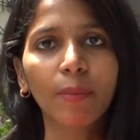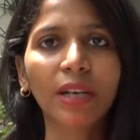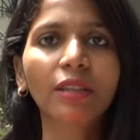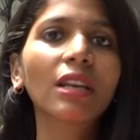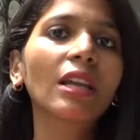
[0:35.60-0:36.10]

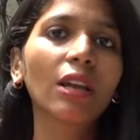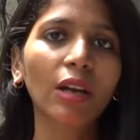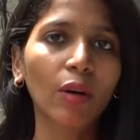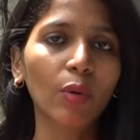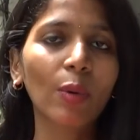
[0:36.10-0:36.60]
భర్తని
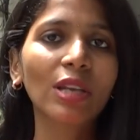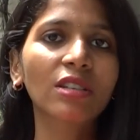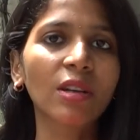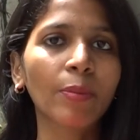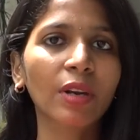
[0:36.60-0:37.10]

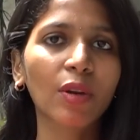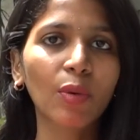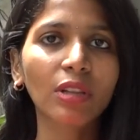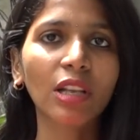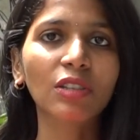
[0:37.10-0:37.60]
ఉరివేసి చంపినట్టు
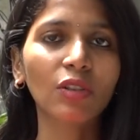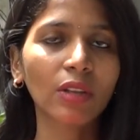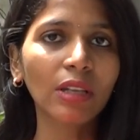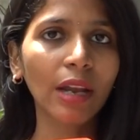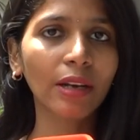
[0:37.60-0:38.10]
కూడా
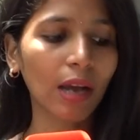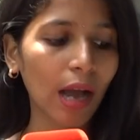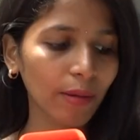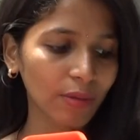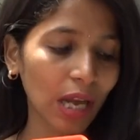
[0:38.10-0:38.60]
తెలుస్తోంది అండ్
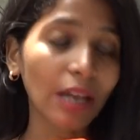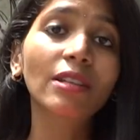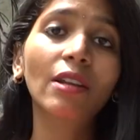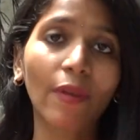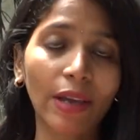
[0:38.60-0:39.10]

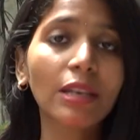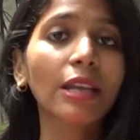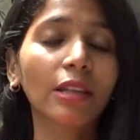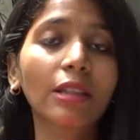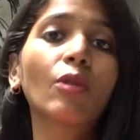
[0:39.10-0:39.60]
చార్జర్ వైర్
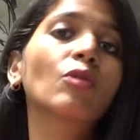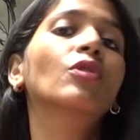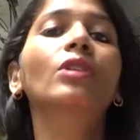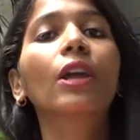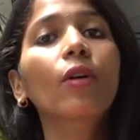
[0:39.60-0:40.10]
ఏదైతే
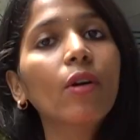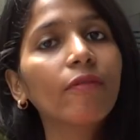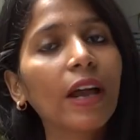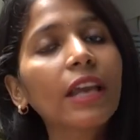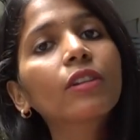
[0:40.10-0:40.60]
ఉంటుందో ఆ యొక్క
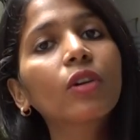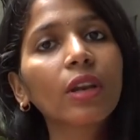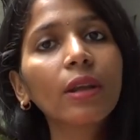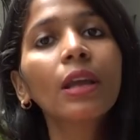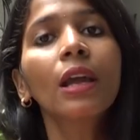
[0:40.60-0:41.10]

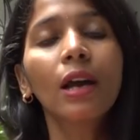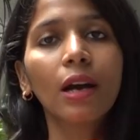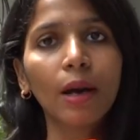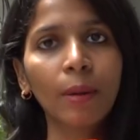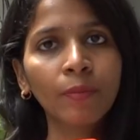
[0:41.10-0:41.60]
వైర్తోని
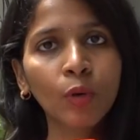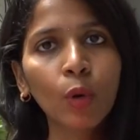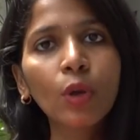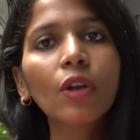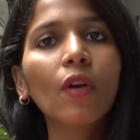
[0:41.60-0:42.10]

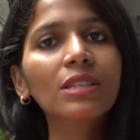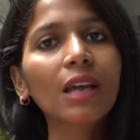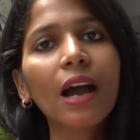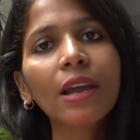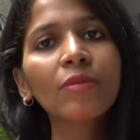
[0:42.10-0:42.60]
కొడుకు యొక్క
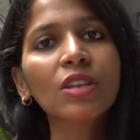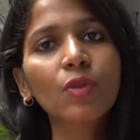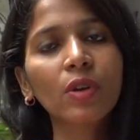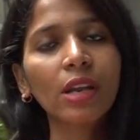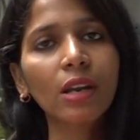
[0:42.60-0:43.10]
సహాయం
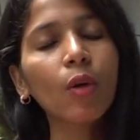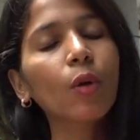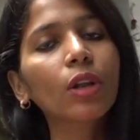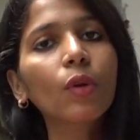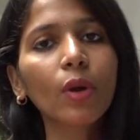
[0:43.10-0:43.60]
తీసుకొని అండ్ ఆ
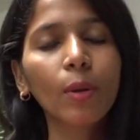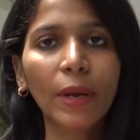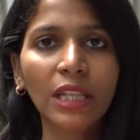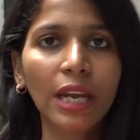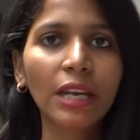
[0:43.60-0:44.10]
కొడుకు కూడా
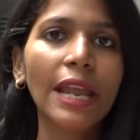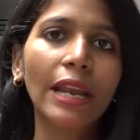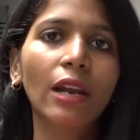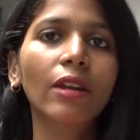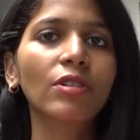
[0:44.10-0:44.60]
పదిహేను
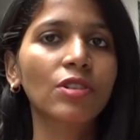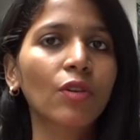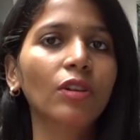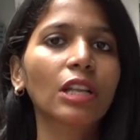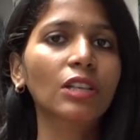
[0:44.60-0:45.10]
ఏళ్ళు అన్న
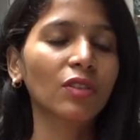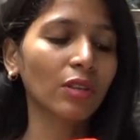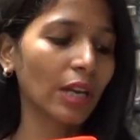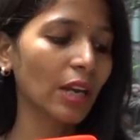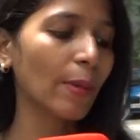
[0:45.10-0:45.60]
విషయం కూడా
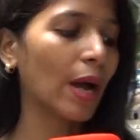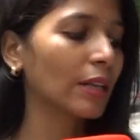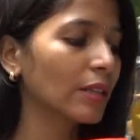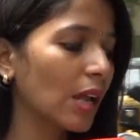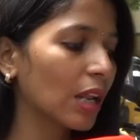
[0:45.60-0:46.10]
తెలుస్తుంది అంటే
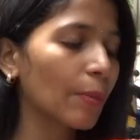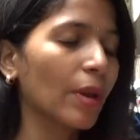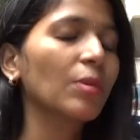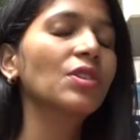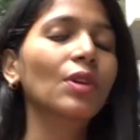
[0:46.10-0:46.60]
భారతి అలాగే
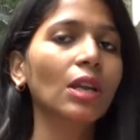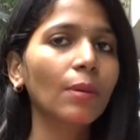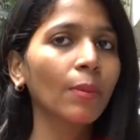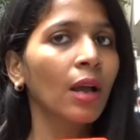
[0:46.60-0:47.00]
పరమేశ్వర్కి